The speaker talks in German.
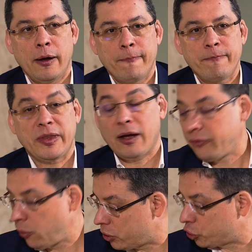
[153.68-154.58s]
Ähm,
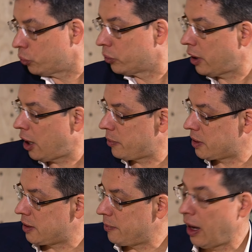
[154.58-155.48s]
davor schon habe
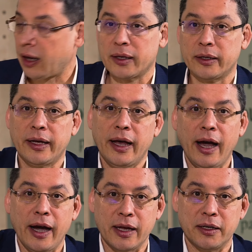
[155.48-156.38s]
ich die Marke
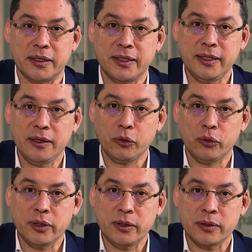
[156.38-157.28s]
IRDT
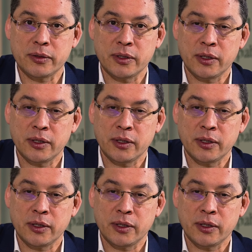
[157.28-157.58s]
gegründet.